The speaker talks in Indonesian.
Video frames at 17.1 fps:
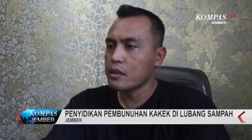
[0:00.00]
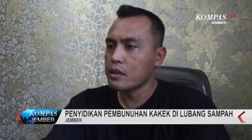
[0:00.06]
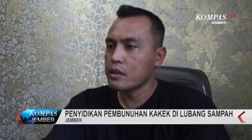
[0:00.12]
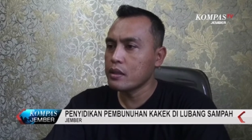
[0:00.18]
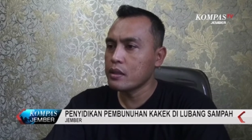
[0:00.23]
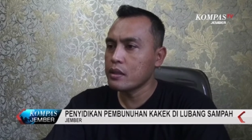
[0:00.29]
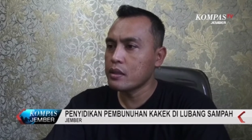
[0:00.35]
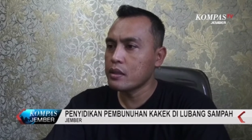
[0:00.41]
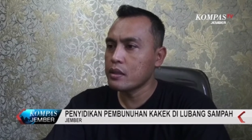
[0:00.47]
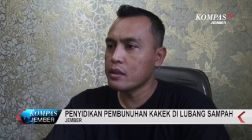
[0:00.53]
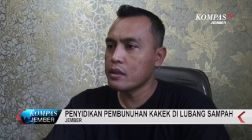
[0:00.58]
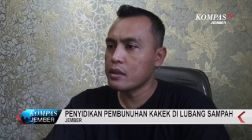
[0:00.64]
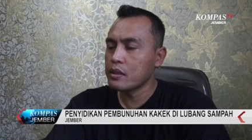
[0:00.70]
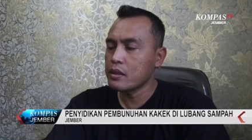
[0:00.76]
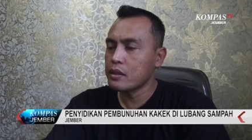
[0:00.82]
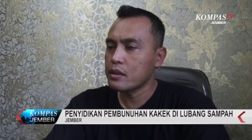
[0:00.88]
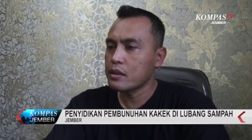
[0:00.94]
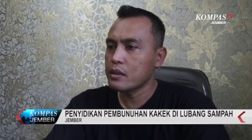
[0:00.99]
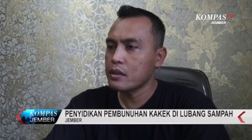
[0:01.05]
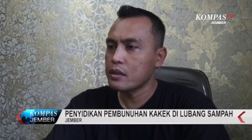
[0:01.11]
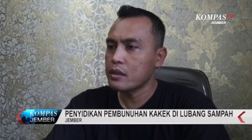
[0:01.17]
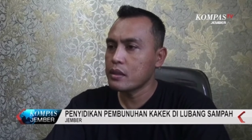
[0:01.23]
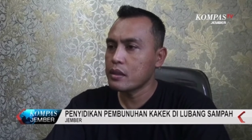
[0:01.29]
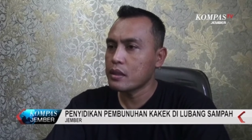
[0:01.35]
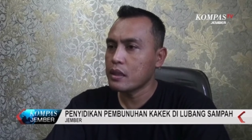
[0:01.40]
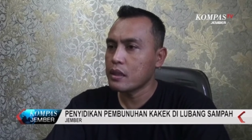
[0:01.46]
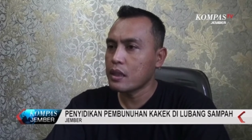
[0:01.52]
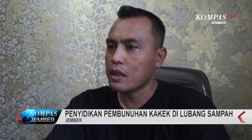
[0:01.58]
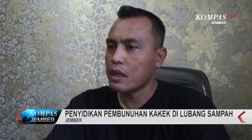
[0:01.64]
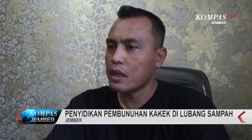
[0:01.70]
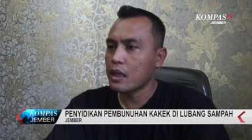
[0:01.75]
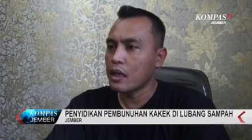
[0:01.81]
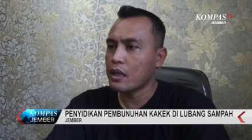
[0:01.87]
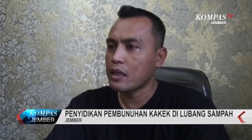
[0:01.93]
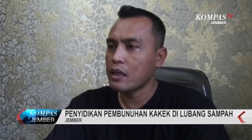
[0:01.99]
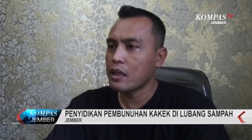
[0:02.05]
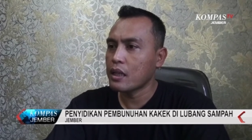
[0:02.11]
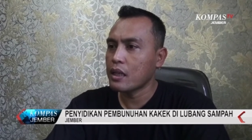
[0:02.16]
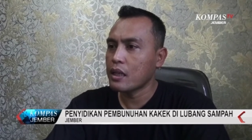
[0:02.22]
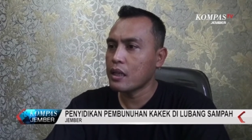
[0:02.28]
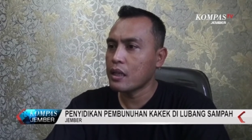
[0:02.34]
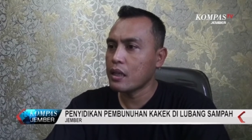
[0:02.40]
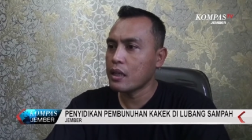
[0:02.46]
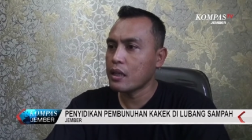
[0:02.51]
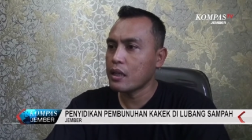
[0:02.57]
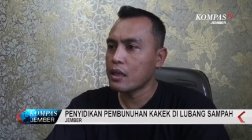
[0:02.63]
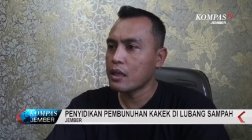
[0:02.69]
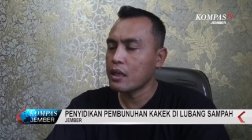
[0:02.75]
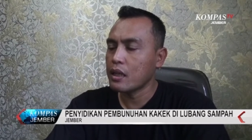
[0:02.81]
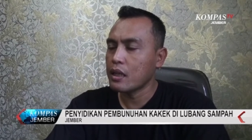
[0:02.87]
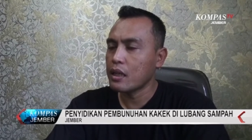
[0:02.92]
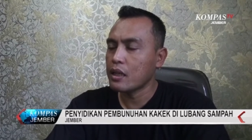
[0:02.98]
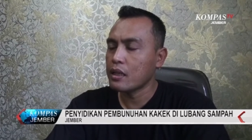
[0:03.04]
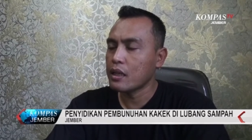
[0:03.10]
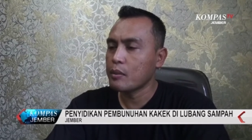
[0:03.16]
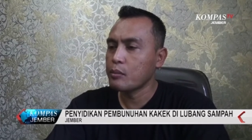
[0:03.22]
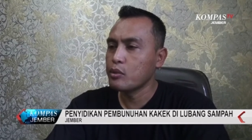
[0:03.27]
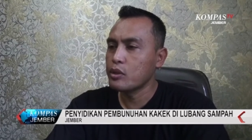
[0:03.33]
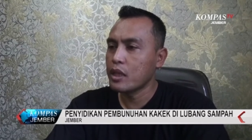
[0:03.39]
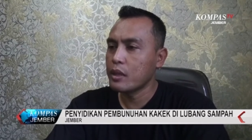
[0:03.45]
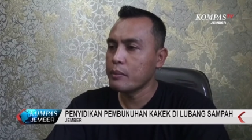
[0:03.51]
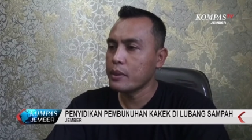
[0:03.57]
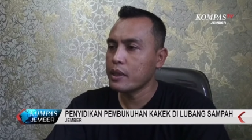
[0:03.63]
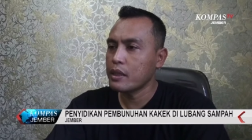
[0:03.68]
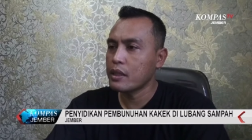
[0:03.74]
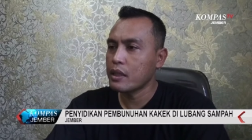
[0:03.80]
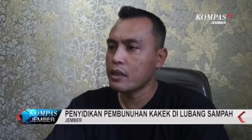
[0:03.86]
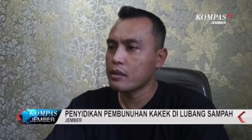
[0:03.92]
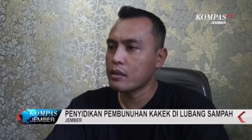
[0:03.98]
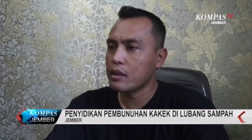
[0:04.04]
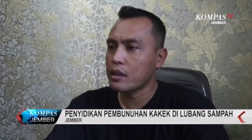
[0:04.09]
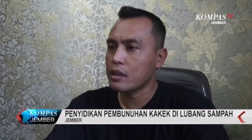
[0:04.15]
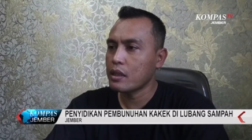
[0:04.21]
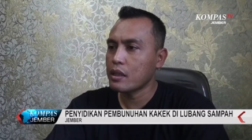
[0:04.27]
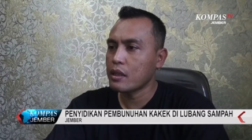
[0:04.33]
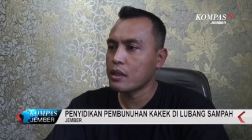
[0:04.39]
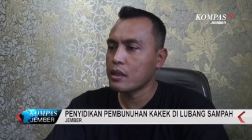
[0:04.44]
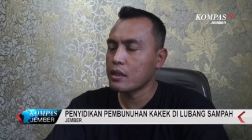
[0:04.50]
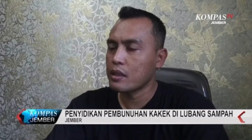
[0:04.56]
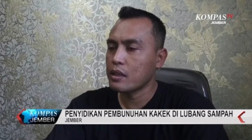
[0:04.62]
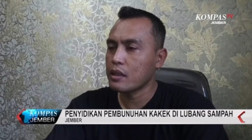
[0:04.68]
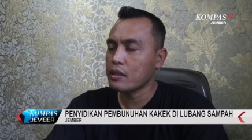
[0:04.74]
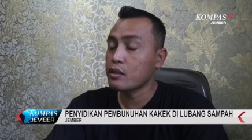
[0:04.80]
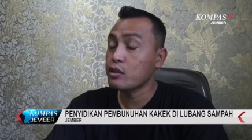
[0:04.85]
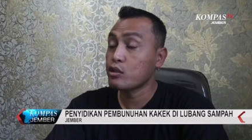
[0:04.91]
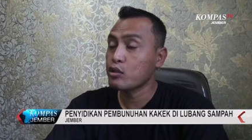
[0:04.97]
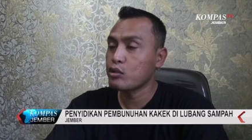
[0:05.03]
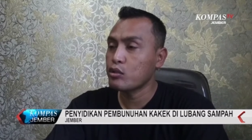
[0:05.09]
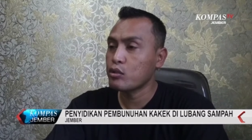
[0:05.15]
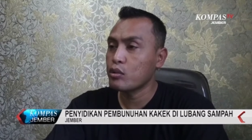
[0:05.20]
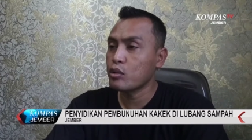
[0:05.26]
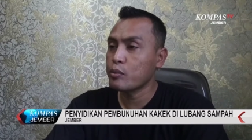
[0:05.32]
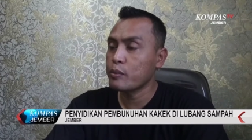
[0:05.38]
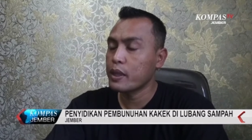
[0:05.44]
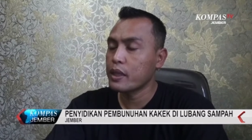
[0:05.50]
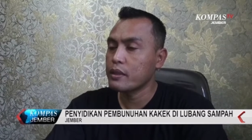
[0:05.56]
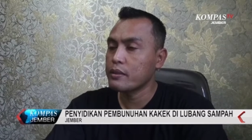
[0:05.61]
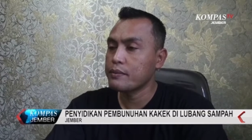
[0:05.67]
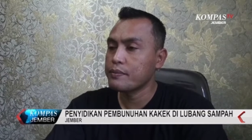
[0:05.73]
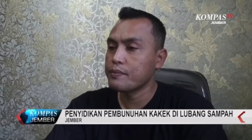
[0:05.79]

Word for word: eh, anak anak Bu Jamil atau anak atau cucu korban.